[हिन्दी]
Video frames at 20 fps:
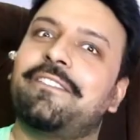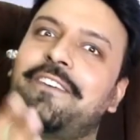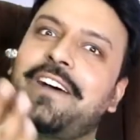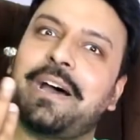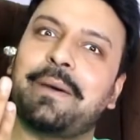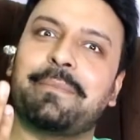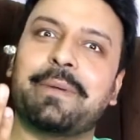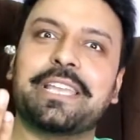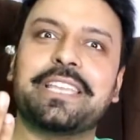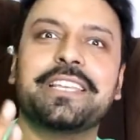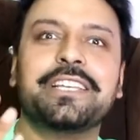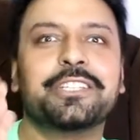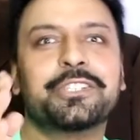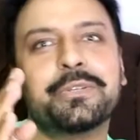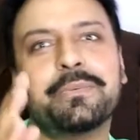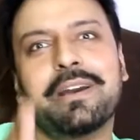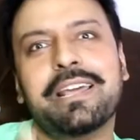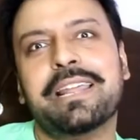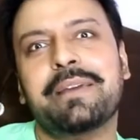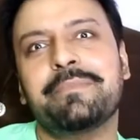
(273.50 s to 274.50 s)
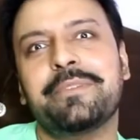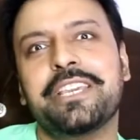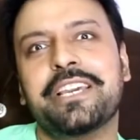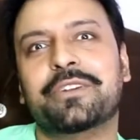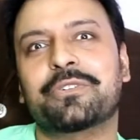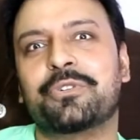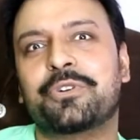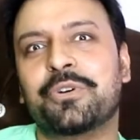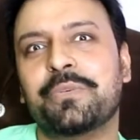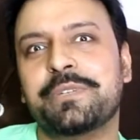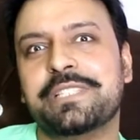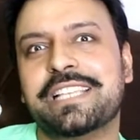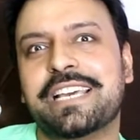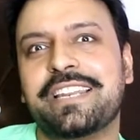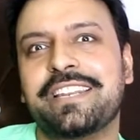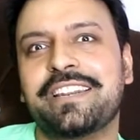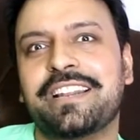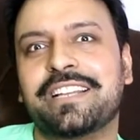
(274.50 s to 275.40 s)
वाह भाई तुम्हारा मियाँ रोडो पे सारी